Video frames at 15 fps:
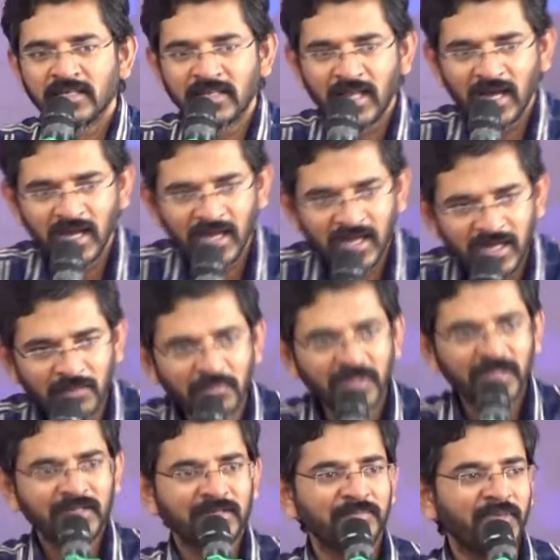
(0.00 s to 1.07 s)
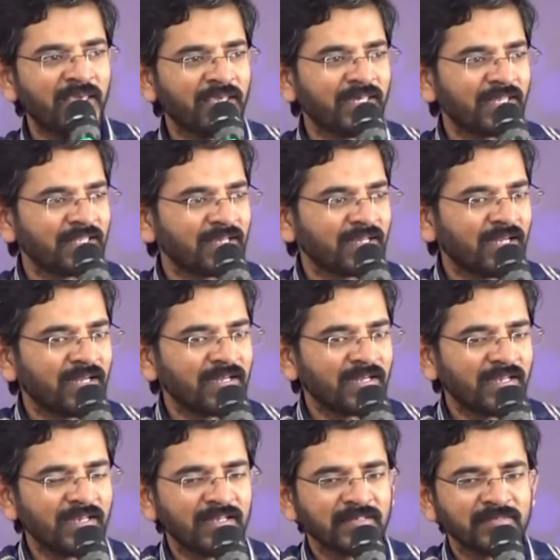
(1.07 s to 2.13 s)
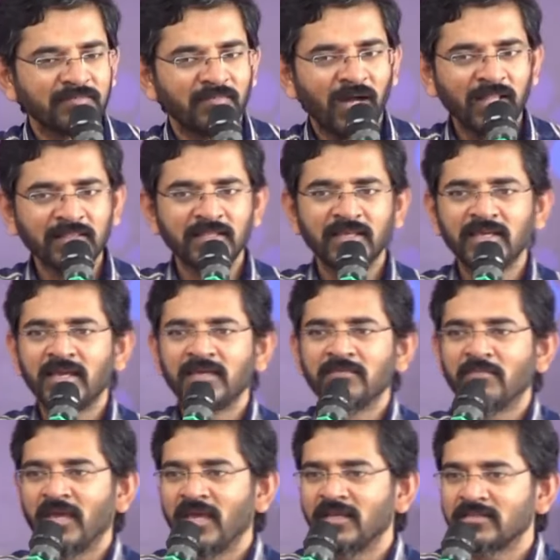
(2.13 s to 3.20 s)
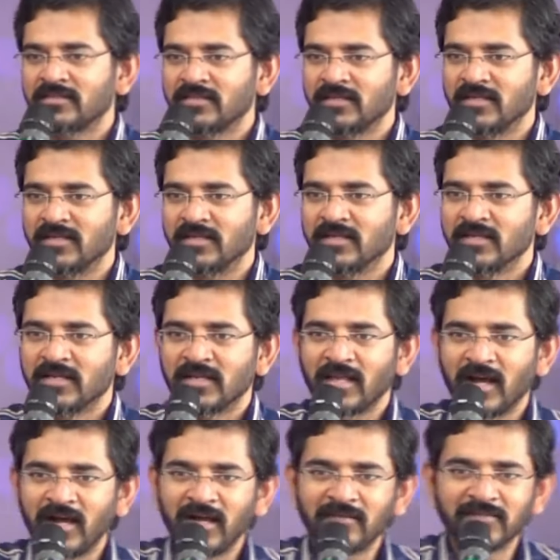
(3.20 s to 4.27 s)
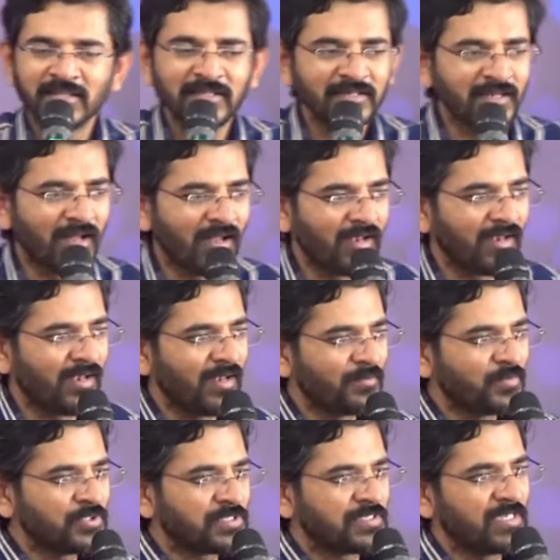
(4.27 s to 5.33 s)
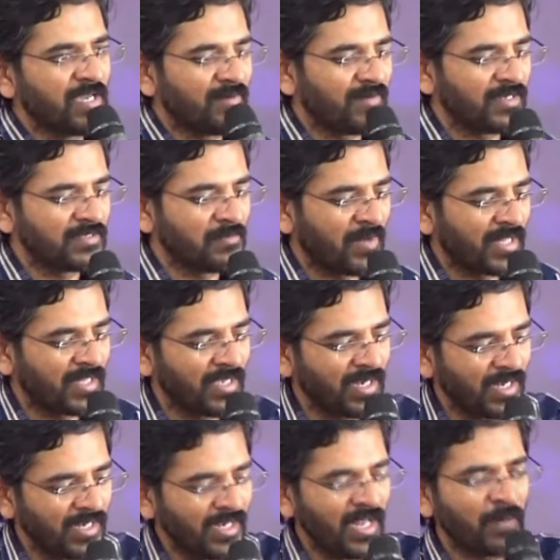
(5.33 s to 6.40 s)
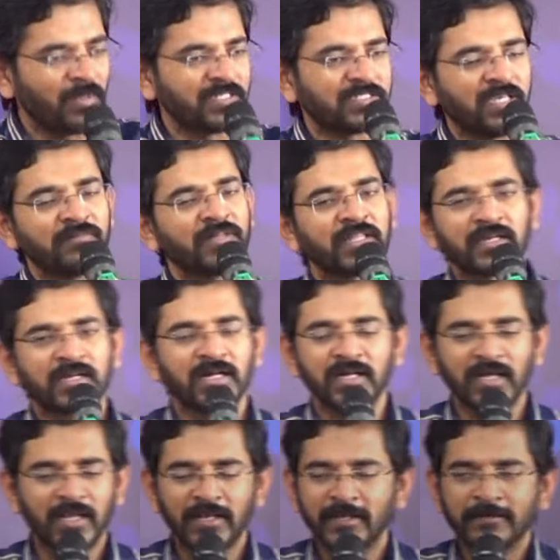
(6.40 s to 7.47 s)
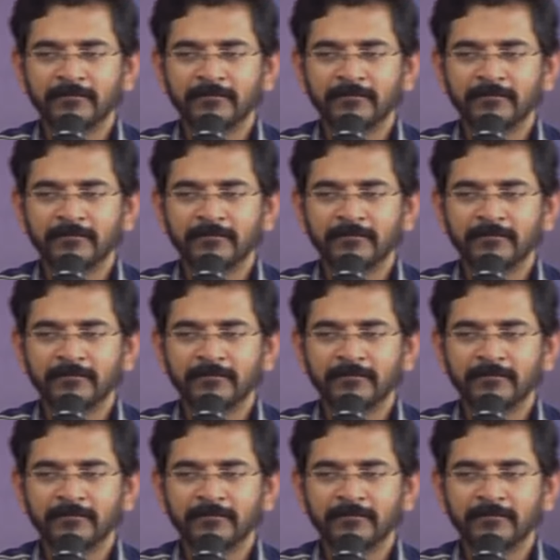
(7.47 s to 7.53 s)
நாம மேய்க்கிறதற்காக அல்ல மந்தையை மேய்த்து நான் வந்து நல்ல புஷ்டியா வாழ்ந்து மந்தையெல்லாம் இல்லாமல் செய்வதற்காக